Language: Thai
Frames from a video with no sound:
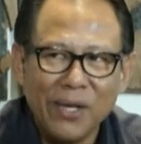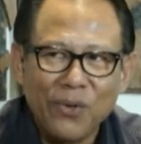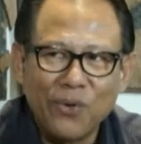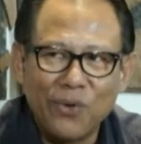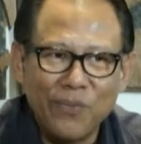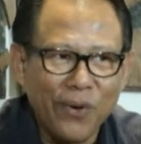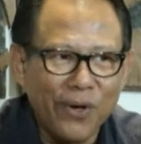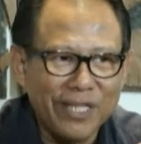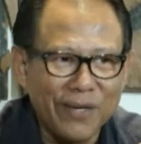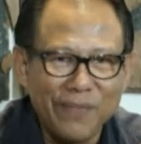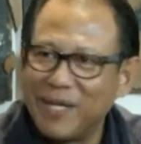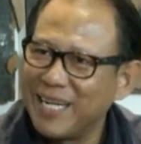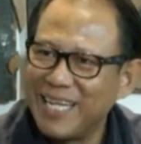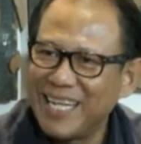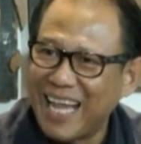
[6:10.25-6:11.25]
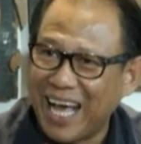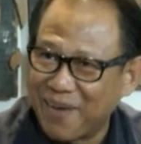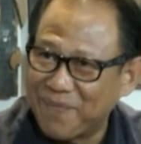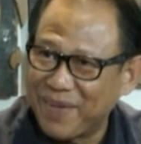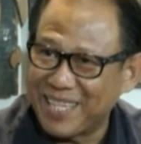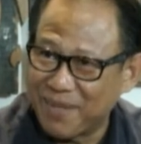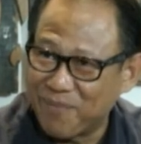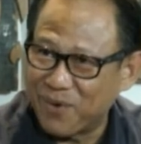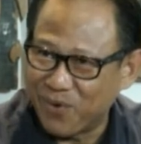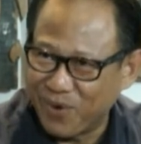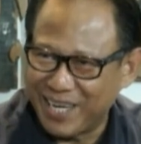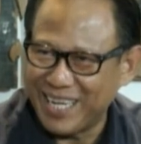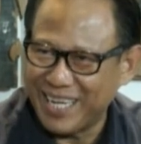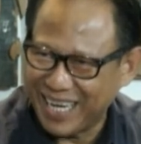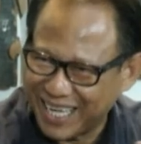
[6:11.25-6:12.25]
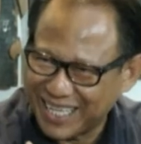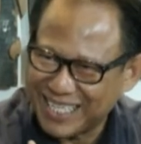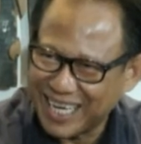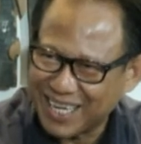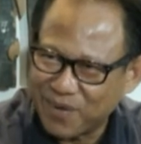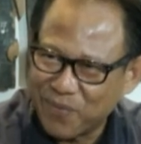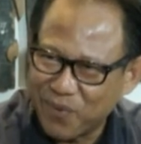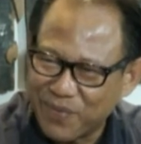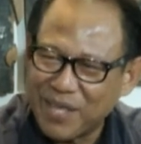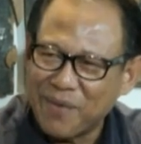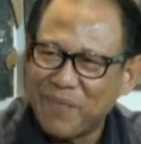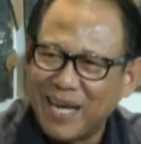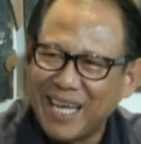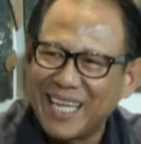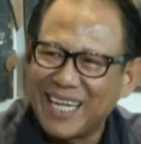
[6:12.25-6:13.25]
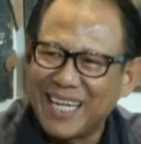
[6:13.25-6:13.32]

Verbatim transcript: คุณพอจะมาเล่นหนังเป็นตำรวจในหนังสั้นของผมได้ไหม เป็